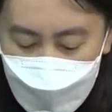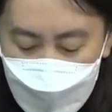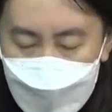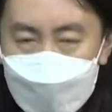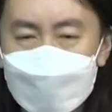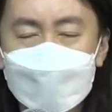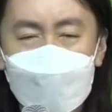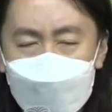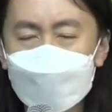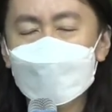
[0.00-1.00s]
그래서
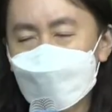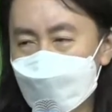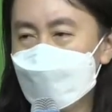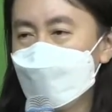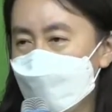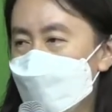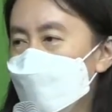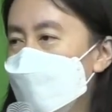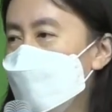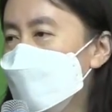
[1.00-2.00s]
당연히
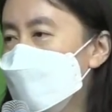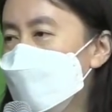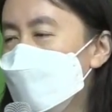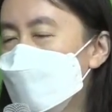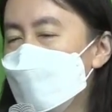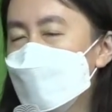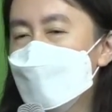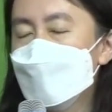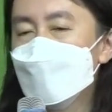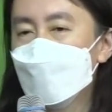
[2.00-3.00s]
교회에는
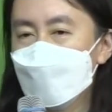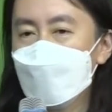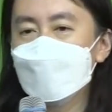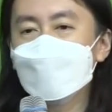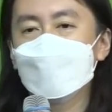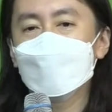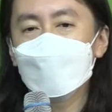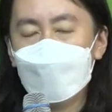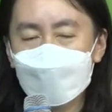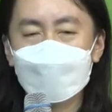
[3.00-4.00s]
몸이 아프고
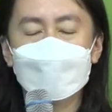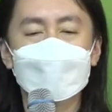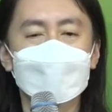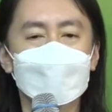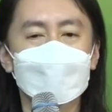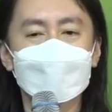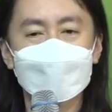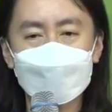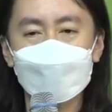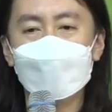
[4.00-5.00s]
마음 힘들고
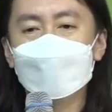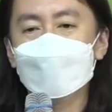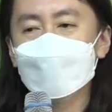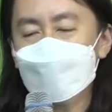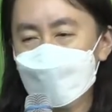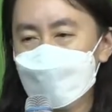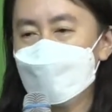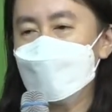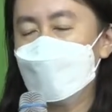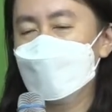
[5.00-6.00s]
수고하고 짐진
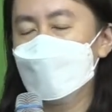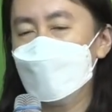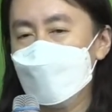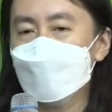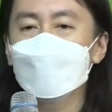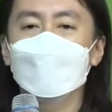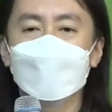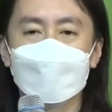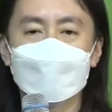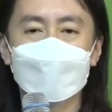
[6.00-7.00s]
자들이 많이 오게 돼
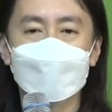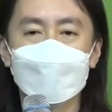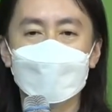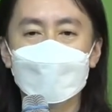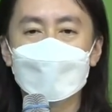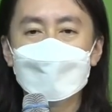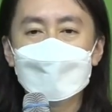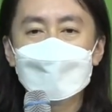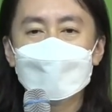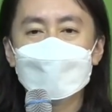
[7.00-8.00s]
있어요.
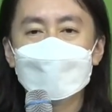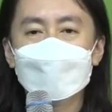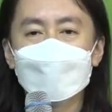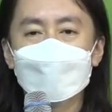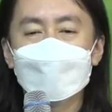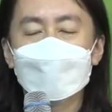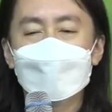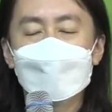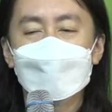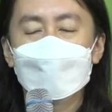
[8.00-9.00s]
그래서
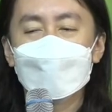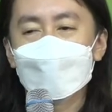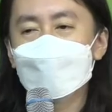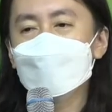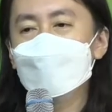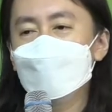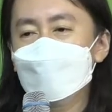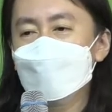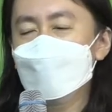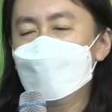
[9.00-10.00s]
막 어떤
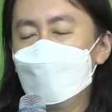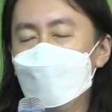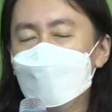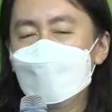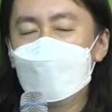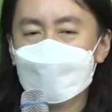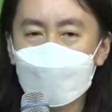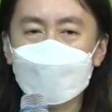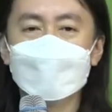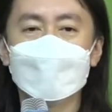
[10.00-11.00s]
사람들은 아, 다
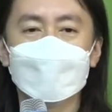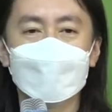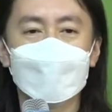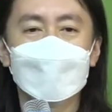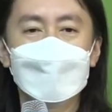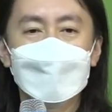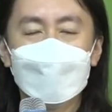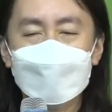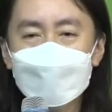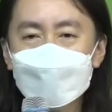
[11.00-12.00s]
세워지고
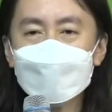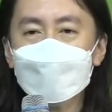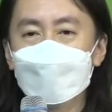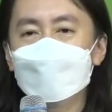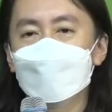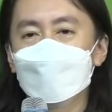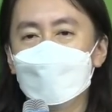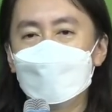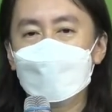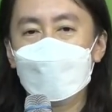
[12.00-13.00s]
일꾼이 왔으면
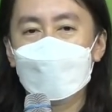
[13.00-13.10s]
좋겠다.